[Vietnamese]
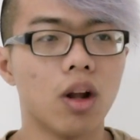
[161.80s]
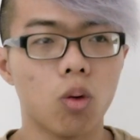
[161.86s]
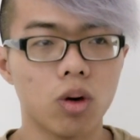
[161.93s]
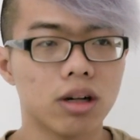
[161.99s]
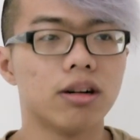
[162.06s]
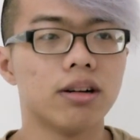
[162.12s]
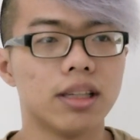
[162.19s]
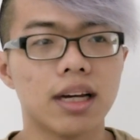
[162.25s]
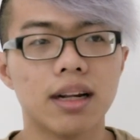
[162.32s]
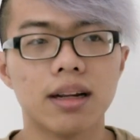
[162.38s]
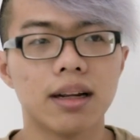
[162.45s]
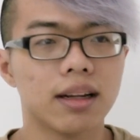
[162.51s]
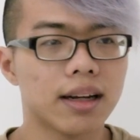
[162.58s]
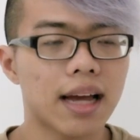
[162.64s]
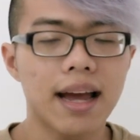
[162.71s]
nụ cười
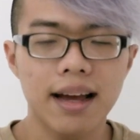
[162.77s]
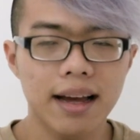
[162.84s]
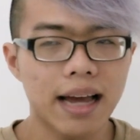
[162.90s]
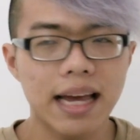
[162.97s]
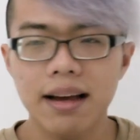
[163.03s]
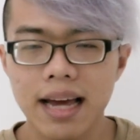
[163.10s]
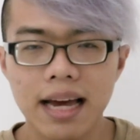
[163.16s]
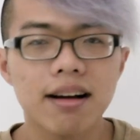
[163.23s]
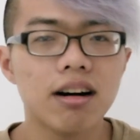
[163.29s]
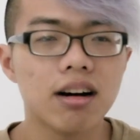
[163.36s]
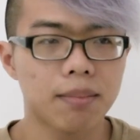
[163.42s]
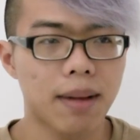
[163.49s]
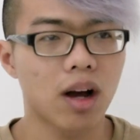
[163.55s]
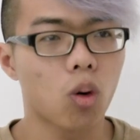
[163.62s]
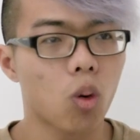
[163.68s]
trên cái
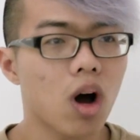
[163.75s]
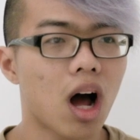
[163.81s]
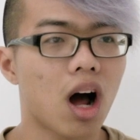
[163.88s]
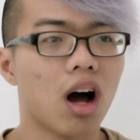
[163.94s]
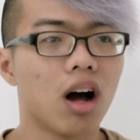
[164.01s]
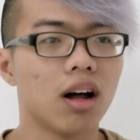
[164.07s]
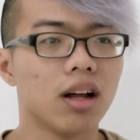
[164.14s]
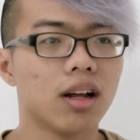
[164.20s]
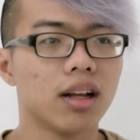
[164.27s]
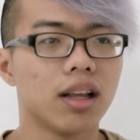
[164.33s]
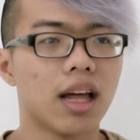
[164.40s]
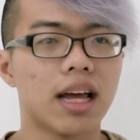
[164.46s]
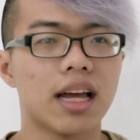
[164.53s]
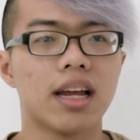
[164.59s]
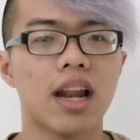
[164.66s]
gương mặt của họ,
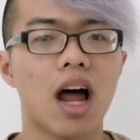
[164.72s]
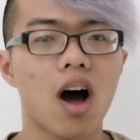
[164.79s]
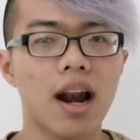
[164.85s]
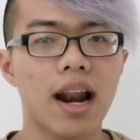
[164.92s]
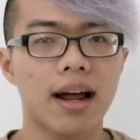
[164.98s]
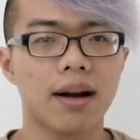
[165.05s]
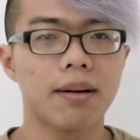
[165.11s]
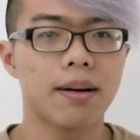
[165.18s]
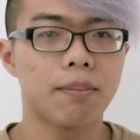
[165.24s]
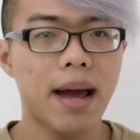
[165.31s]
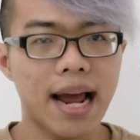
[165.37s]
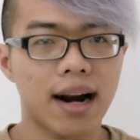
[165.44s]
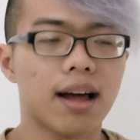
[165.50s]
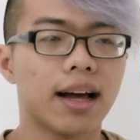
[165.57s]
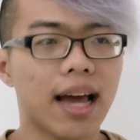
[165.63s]
thì đó là
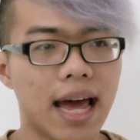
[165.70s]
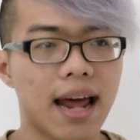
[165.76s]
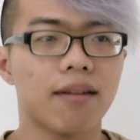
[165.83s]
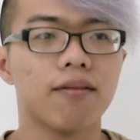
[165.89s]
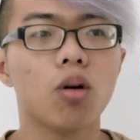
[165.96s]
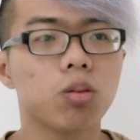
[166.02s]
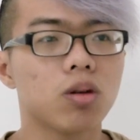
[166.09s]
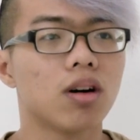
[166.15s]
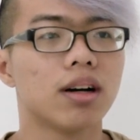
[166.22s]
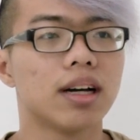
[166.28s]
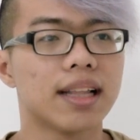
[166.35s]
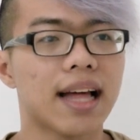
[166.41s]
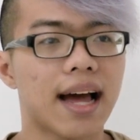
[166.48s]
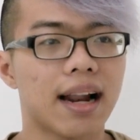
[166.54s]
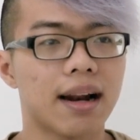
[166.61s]
mang lại cái hạnh phúc cho
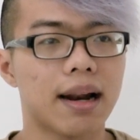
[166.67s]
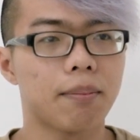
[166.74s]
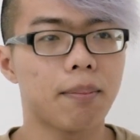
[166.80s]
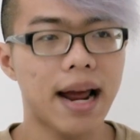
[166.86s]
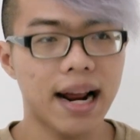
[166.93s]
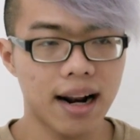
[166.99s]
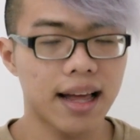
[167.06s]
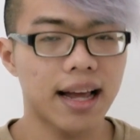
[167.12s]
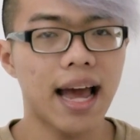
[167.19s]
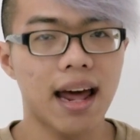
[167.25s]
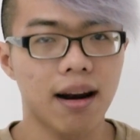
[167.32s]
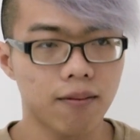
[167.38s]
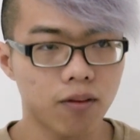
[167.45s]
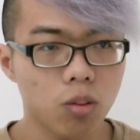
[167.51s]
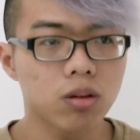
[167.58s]
người ta, mang lại cái
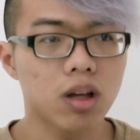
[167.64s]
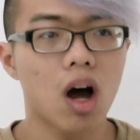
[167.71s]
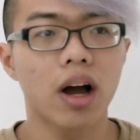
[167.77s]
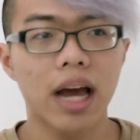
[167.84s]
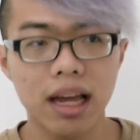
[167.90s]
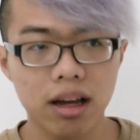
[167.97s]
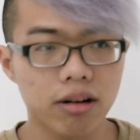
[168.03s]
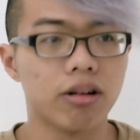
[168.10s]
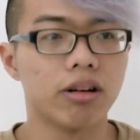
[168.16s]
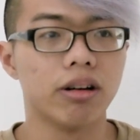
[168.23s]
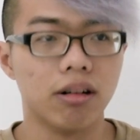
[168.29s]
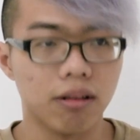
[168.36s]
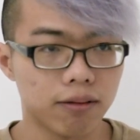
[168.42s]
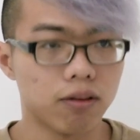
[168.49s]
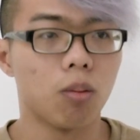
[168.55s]
hạnh phúc cho cái người
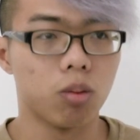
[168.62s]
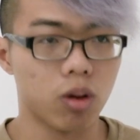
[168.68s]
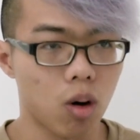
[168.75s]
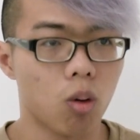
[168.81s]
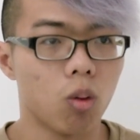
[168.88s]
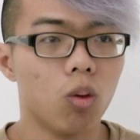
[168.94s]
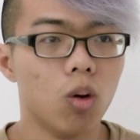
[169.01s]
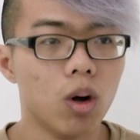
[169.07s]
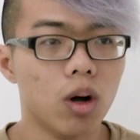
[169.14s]
được phục vụ.